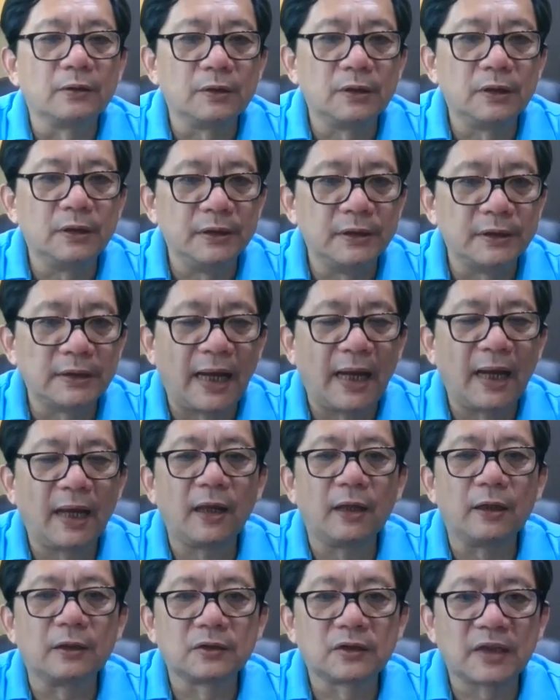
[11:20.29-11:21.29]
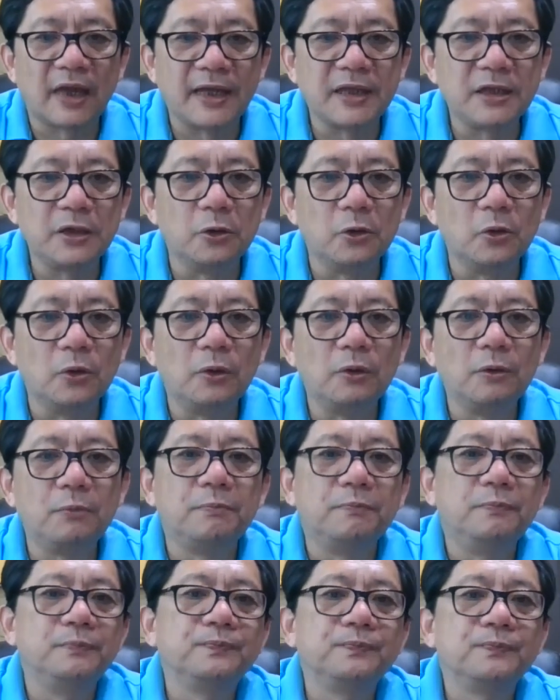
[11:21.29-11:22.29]
引燃了残油，
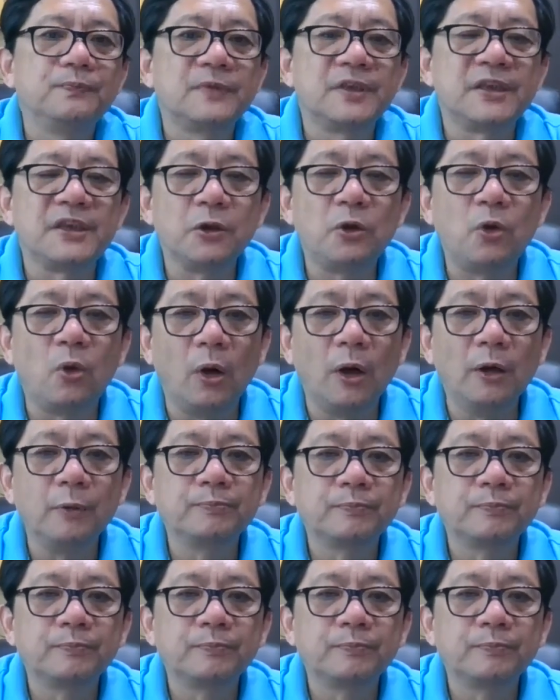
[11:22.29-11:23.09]
起火。